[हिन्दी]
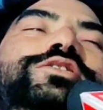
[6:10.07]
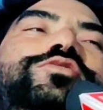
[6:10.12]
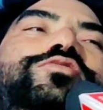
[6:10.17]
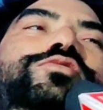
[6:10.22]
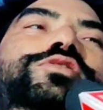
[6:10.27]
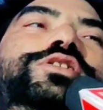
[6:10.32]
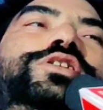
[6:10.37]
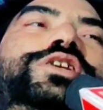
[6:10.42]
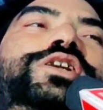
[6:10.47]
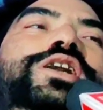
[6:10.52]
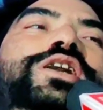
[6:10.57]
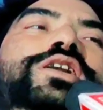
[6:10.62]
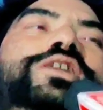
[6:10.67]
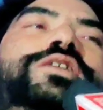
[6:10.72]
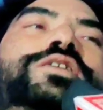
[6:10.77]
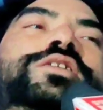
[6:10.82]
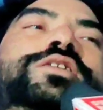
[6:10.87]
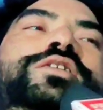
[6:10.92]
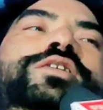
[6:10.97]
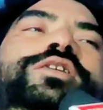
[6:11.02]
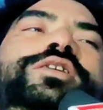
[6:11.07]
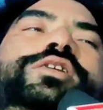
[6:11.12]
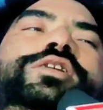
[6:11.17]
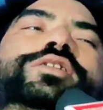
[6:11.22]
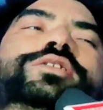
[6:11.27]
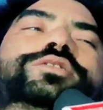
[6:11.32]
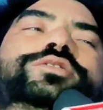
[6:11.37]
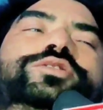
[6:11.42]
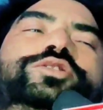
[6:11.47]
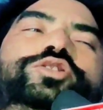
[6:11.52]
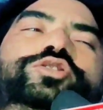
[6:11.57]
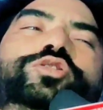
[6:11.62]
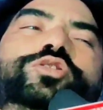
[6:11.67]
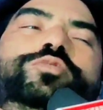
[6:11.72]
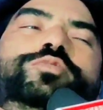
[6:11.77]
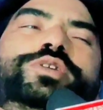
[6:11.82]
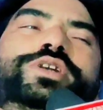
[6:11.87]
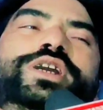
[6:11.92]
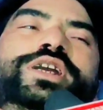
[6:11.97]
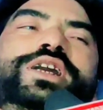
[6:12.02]
नहीं होकर गया
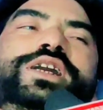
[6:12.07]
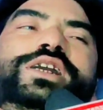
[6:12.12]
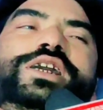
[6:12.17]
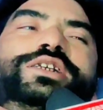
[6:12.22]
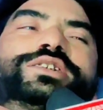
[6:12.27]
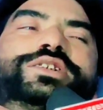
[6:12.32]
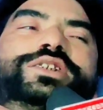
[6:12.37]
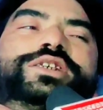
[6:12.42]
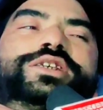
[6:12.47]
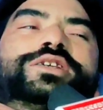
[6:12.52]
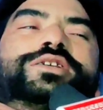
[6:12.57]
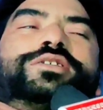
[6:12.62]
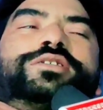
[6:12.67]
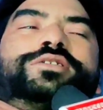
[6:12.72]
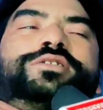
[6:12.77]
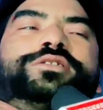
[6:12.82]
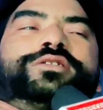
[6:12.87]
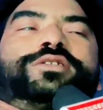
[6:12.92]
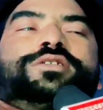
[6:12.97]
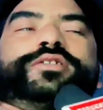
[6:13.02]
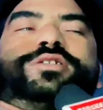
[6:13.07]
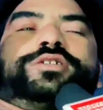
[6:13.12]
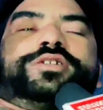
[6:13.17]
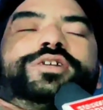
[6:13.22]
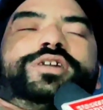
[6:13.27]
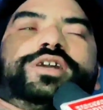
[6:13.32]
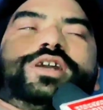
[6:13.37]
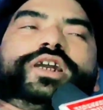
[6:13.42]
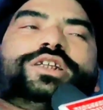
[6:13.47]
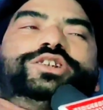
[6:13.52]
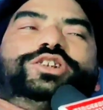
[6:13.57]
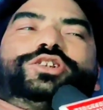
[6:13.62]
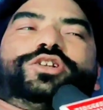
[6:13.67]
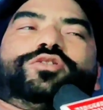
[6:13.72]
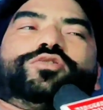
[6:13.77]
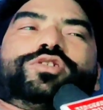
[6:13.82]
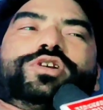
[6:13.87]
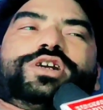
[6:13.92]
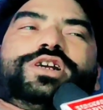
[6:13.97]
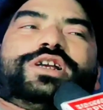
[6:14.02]
जो भी गया यहाँ से
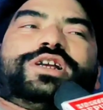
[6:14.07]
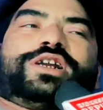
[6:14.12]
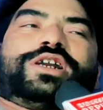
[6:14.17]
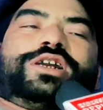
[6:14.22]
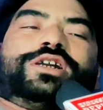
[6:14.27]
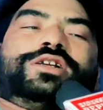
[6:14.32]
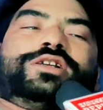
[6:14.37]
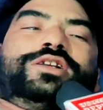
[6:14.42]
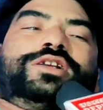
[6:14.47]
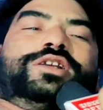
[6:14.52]
अच्छा होकर गया